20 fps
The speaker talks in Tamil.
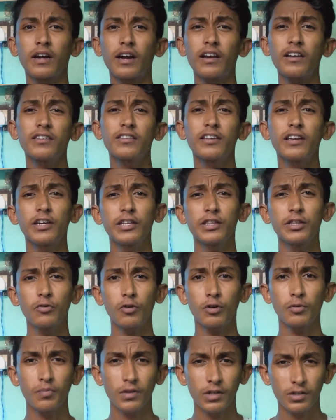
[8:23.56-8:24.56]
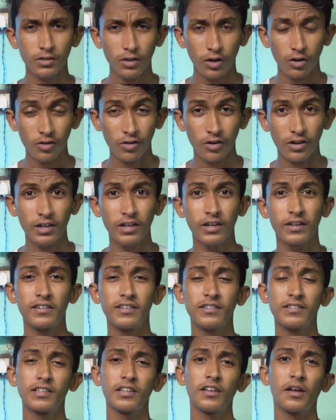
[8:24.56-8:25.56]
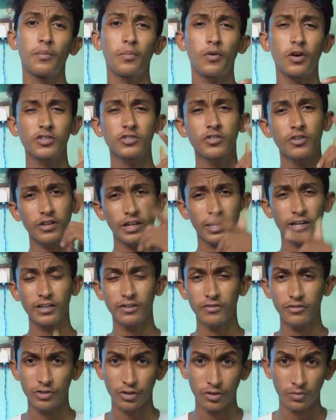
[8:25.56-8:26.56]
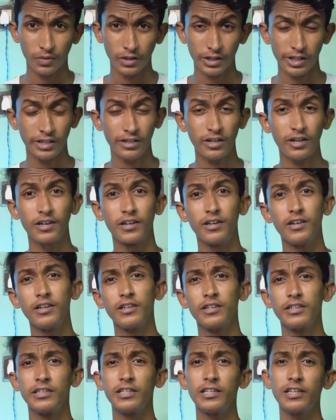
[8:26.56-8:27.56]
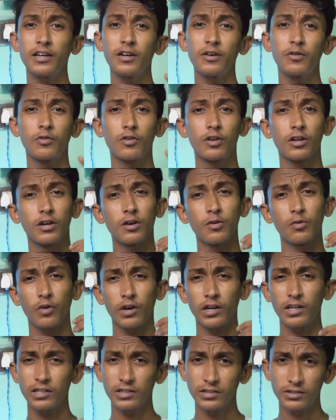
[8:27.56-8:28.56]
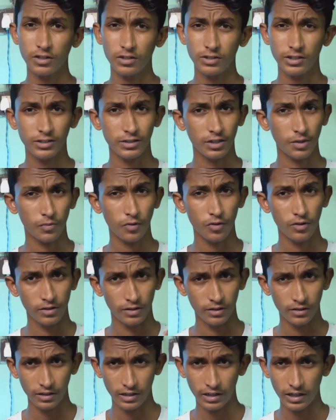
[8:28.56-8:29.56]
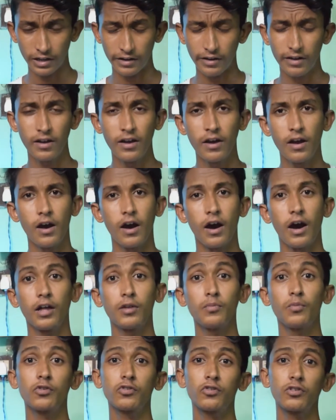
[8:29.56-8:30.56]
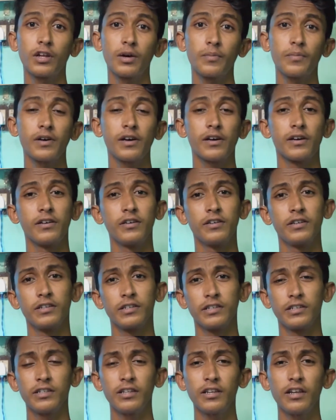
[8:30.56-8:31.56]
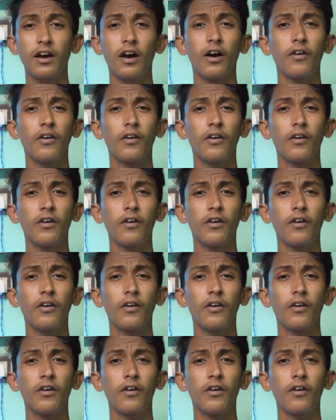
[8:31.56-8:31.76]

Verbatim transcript: கடைசியாக இந்த ஒன் ப்ளஸ் நாடோட சில பாசிட்டிவ் நெகட்டிவ் விஷயம்னு பார்த்தீங்கன்னா இதில் உங்களுக்கு ஒயர்லெஸ் சார்ஜிங் சப்போர்ட் இல்லை அது மட்டும் இல்லாமல் இதில்